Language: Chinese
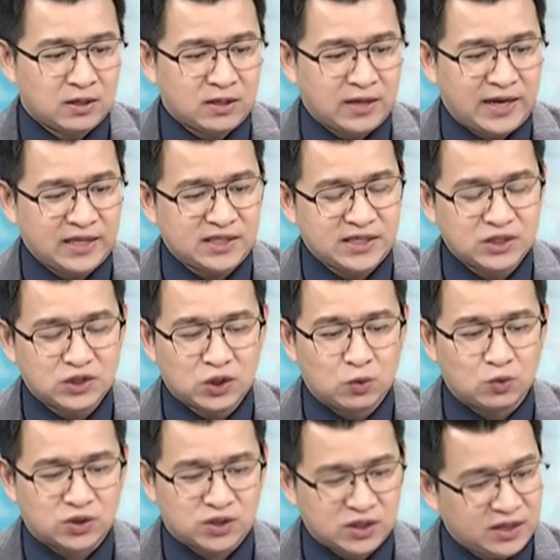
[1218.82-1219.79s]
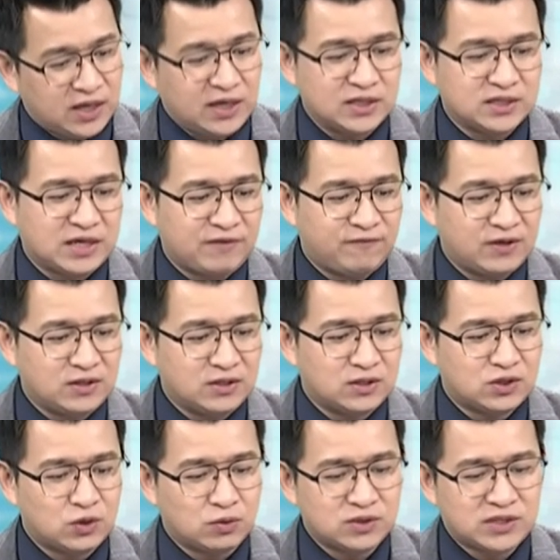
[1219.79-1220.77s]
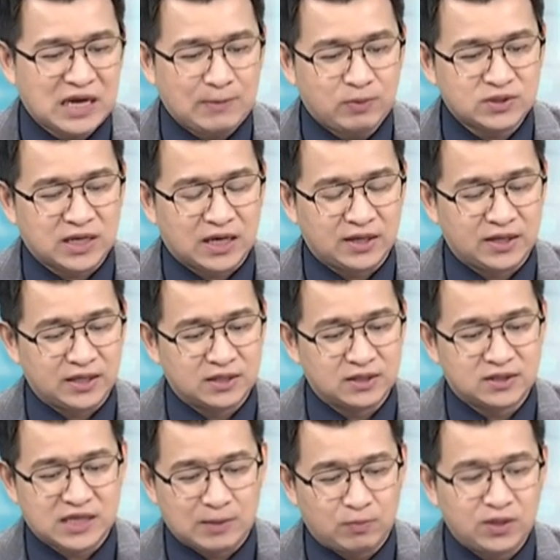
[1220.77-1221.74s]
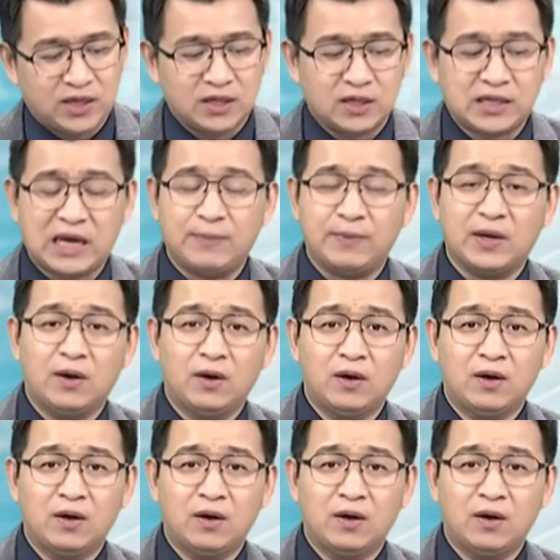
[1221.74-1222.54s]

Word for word: 来，今天中午十二点零三分，中沙不涨停涨不停的代表，